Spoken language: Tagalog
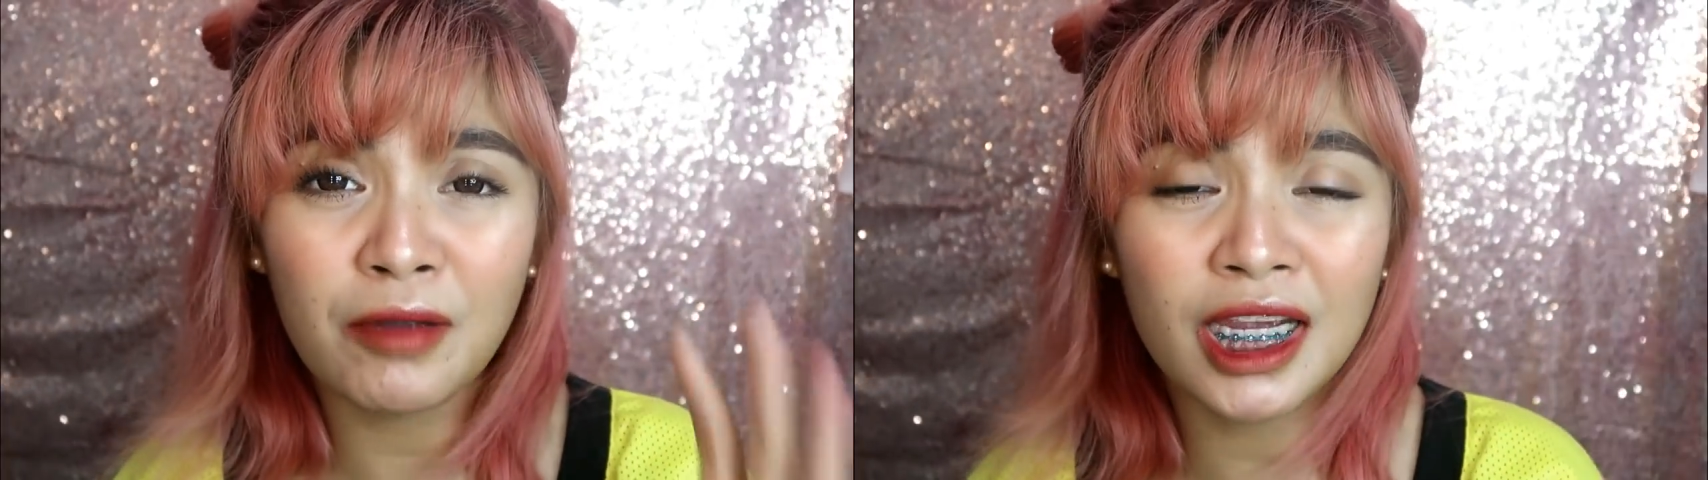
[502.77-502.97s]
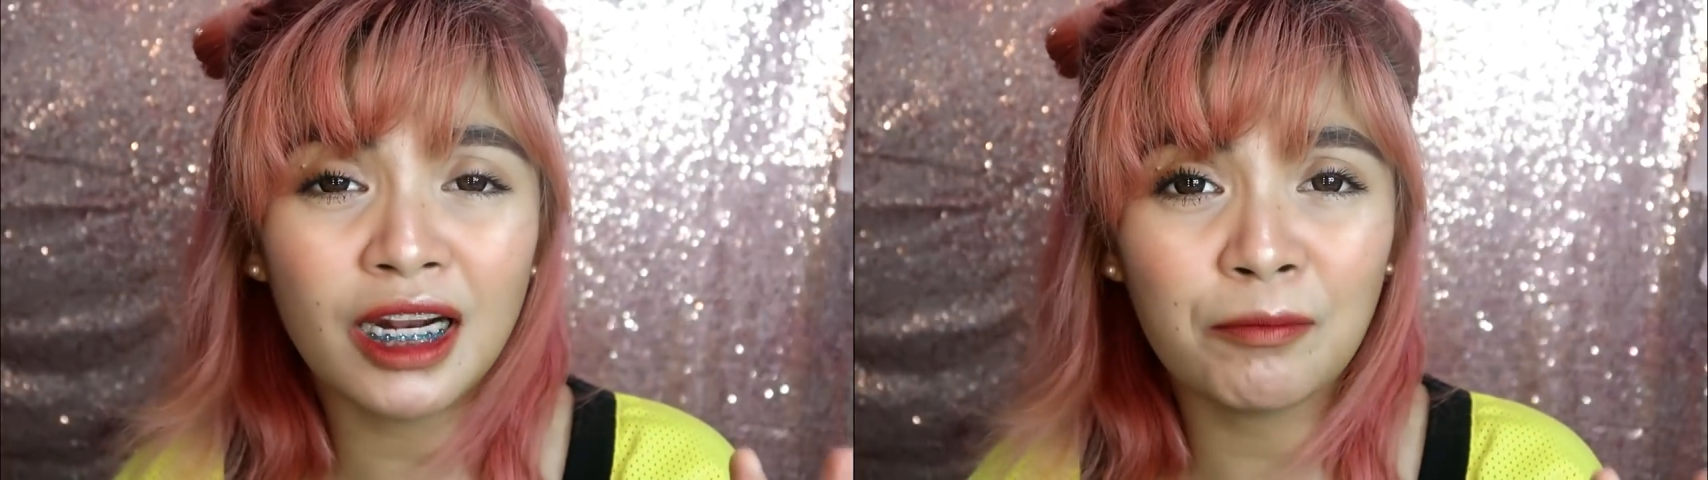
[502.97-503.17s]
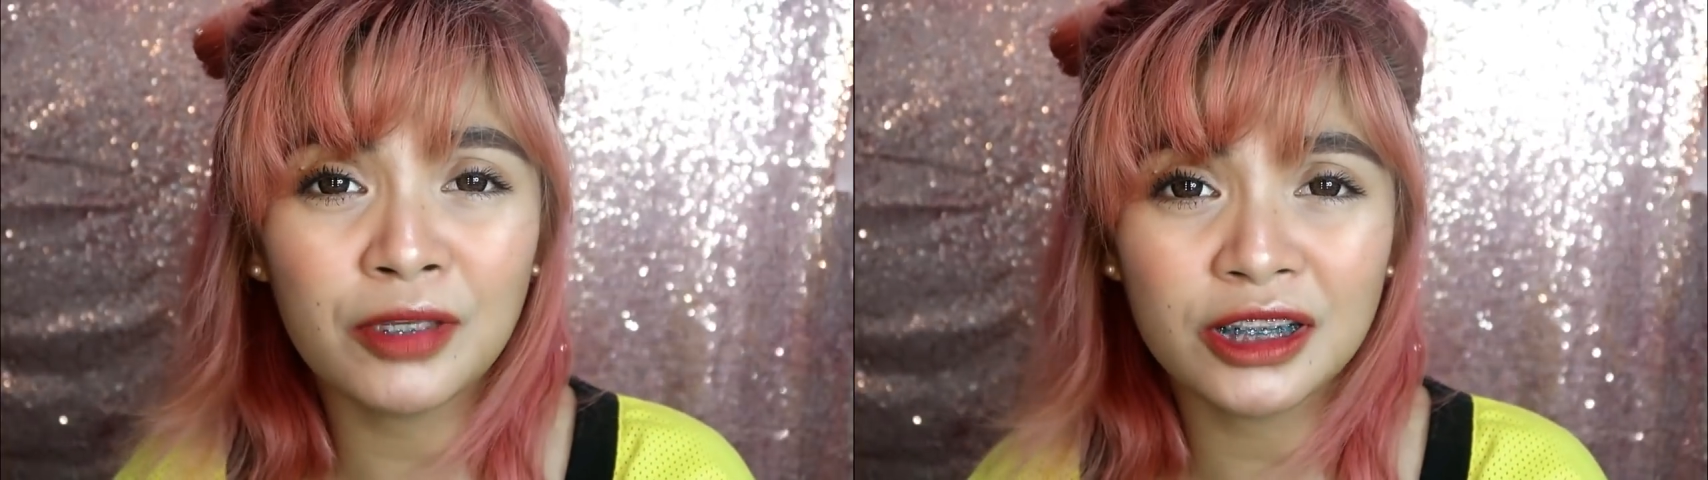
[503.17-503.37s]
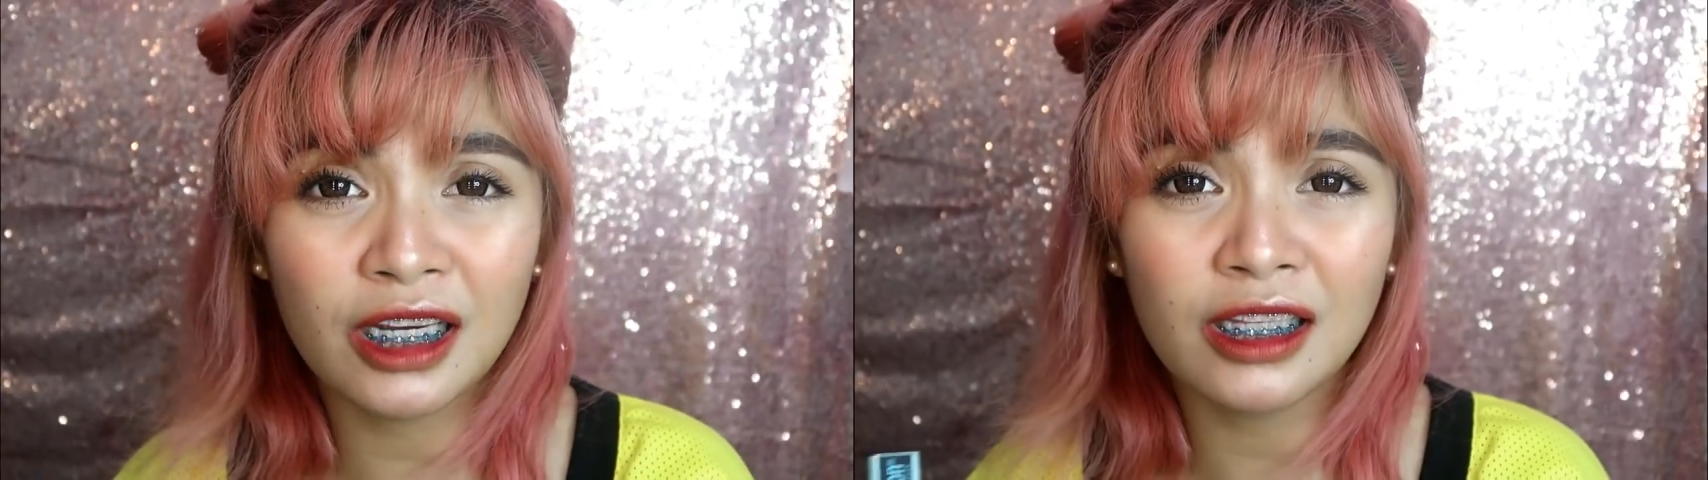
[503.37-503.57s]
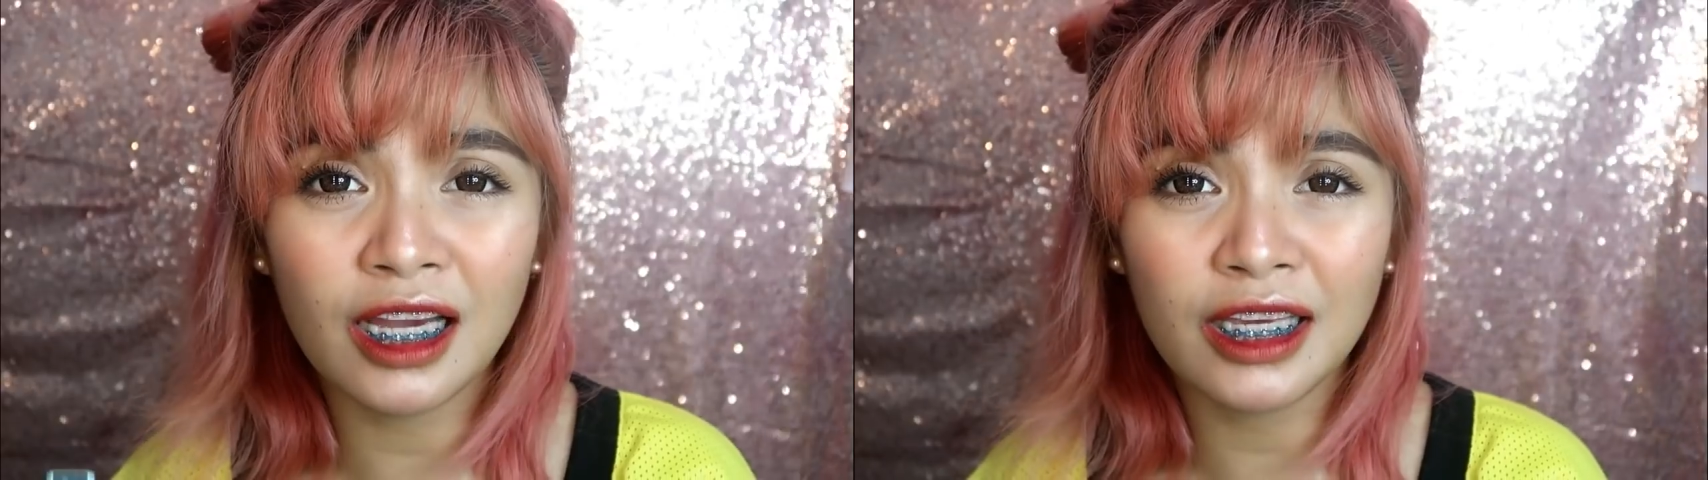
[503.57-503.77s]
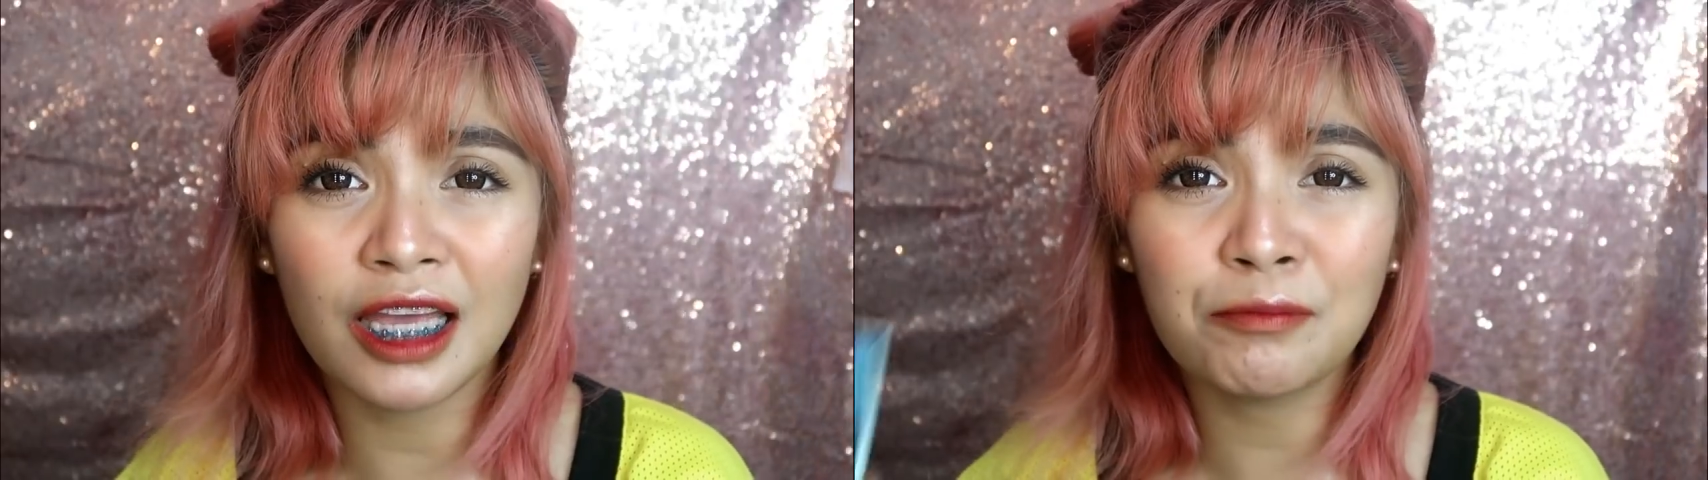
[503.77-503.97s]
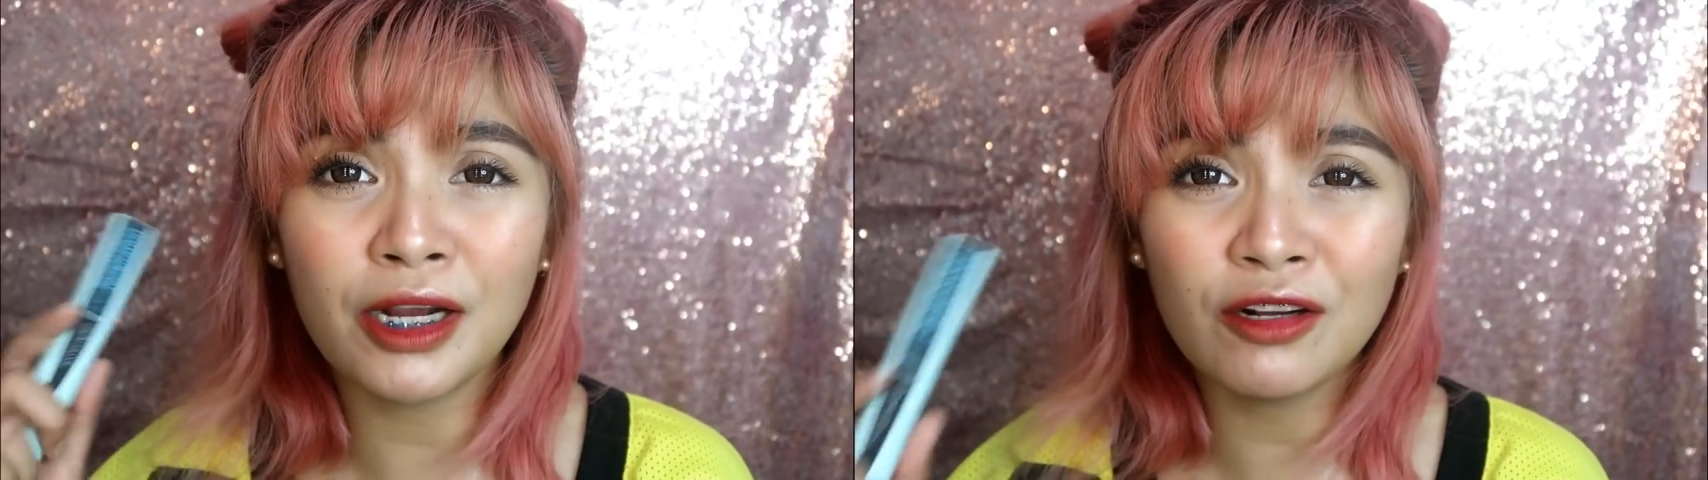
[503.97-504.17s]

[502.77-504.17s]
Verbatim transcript: at mahirap na siyang lagyan.